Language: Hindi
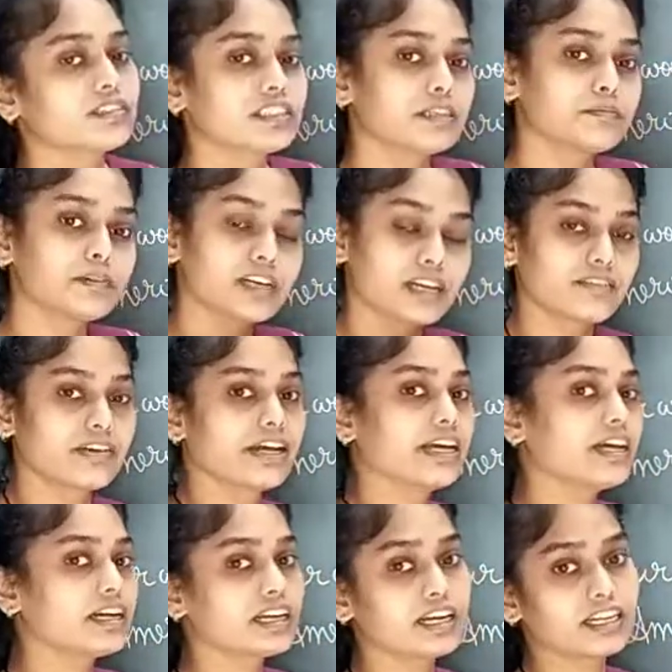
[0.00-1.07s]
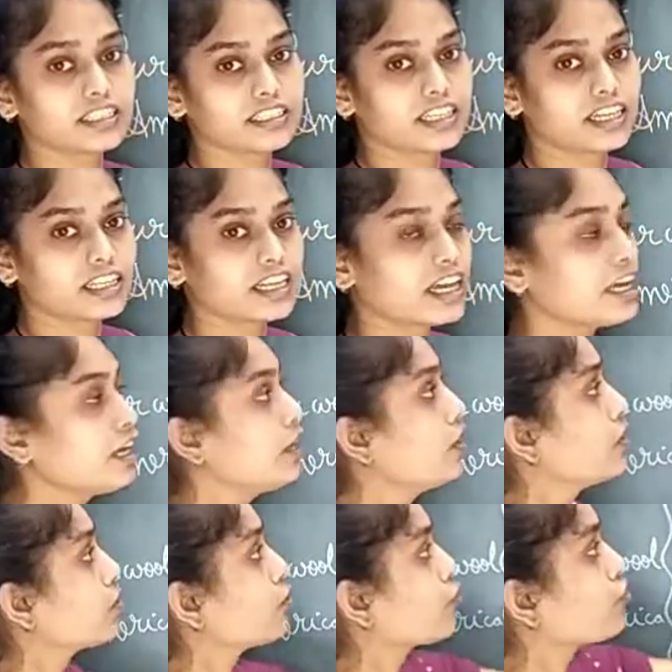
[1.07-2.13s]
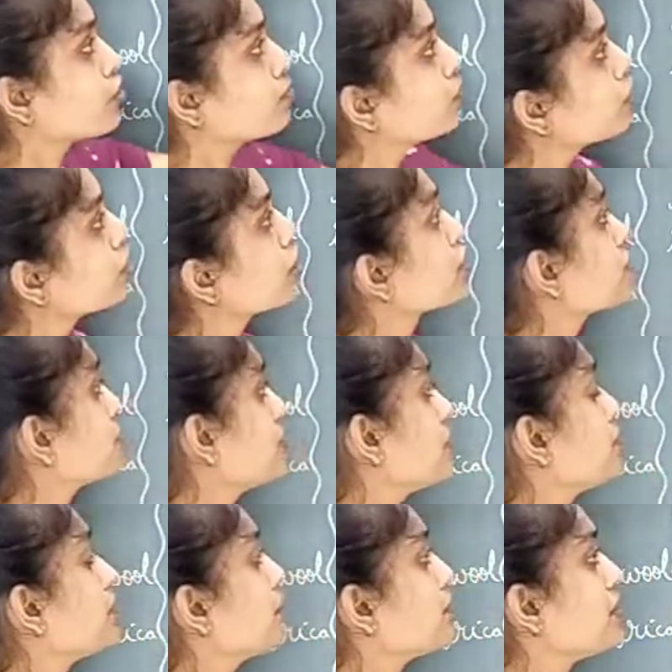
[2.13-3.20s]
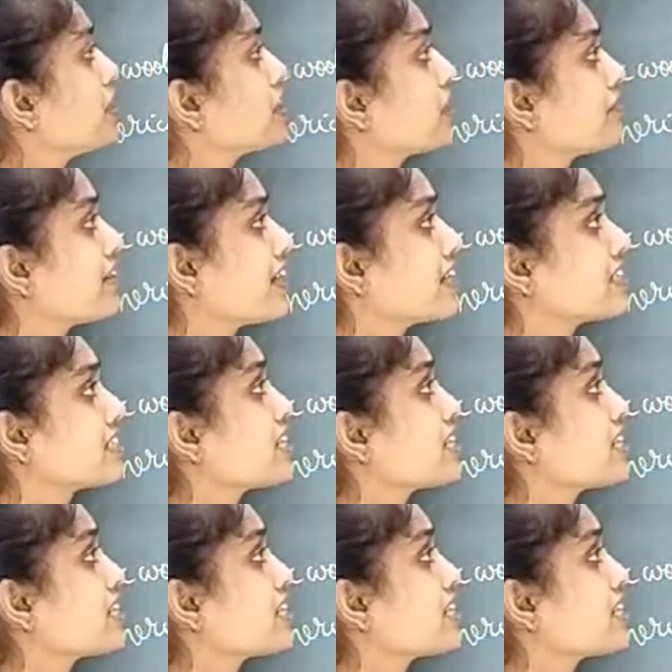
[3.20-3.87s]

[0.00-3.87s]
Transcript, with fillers: ऑफ शिप करवाया कहाँ जाता है तो जम्मू कश्मीर में भी करवाया